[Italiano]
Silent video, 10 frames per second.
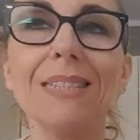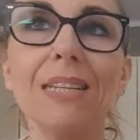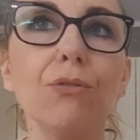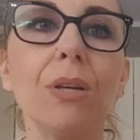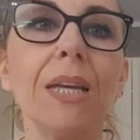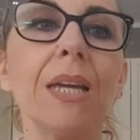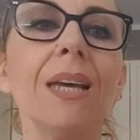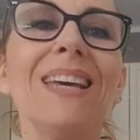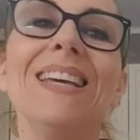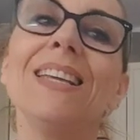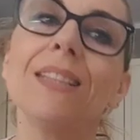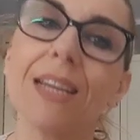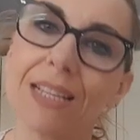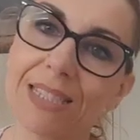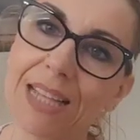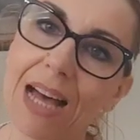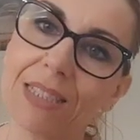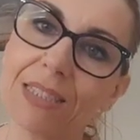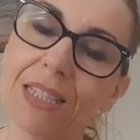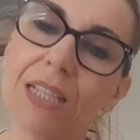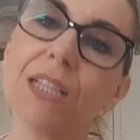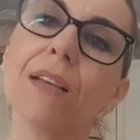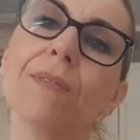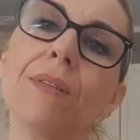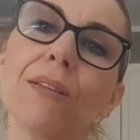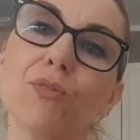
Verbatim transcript: titoli interessanti, eh,